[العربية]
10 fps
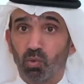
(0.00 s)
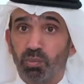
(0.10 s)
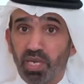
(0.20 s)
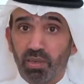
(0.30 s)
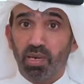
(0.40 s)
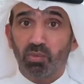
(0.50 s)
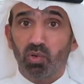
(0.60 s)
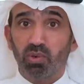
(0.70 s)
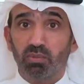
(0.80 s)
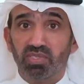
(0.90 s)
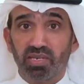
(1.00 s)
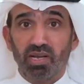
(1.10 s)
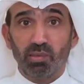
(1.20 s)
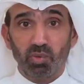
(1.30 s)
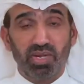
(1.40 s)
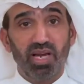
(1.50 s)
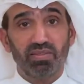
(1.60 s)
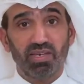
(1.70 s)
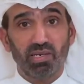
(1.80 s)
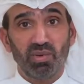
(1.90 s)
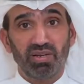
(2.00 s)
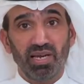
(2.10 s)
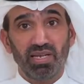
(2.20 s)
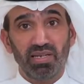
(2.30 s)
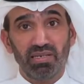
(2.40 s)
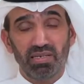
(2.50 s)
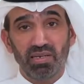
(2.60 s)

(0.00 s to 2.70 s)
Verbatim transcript: وبهممكم سنعبر هذه المرحلة